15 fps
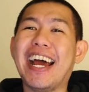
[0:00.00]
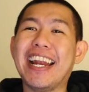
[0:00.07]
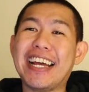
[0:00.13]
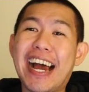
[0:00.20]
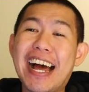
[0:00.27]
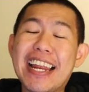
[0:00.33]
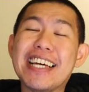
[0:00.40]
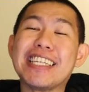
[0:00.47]
akan
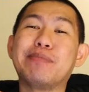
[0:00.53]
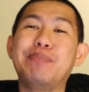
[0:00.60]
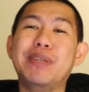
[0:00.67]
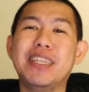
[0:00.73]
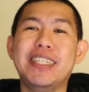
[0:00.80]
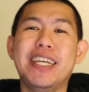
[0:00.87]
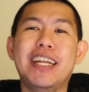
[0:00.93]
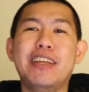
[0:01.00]
kalah
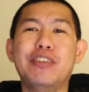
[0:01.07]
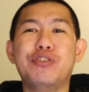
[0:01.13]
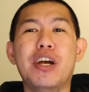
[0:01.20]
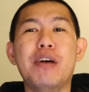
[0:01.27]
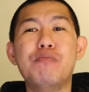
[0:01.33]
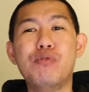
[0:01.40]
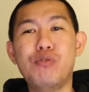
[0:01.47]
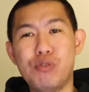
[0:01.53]
speednya dan
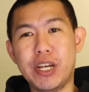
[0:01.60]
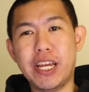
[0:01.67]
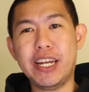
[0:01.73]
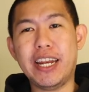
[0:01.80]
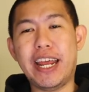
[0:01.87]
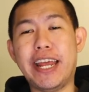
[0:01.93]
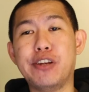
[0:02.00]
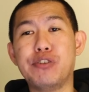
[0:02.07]
juga
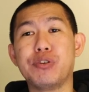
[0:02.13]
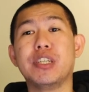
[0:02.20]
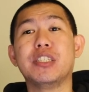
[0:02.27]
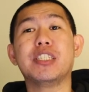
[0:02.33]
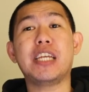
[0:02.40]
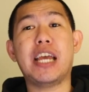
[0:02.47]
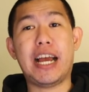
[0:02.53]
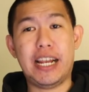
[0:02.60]
mungkin
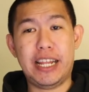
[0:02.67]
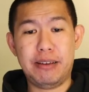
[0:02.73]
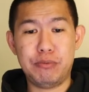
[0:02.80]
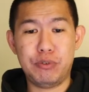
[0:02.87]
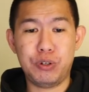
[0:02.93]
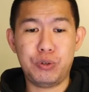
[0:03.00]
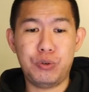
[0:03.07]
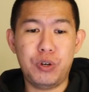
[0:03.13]
endurance-nya kali ya
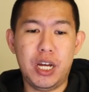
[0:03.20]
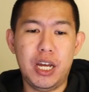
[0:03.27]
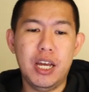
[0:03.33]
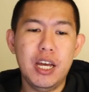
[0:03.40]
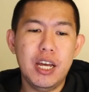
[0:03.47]
menurut gue.